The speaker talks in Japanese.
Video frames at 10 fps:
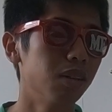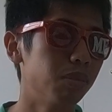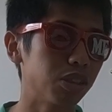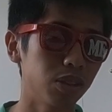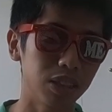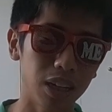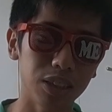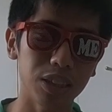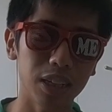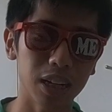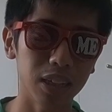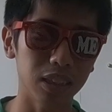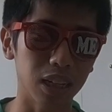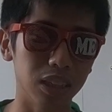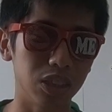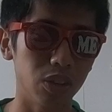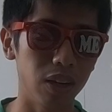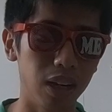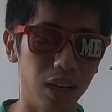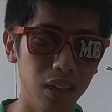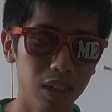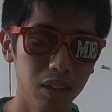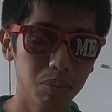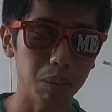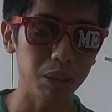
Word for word: まあ、その政治批判に関しては、まあ、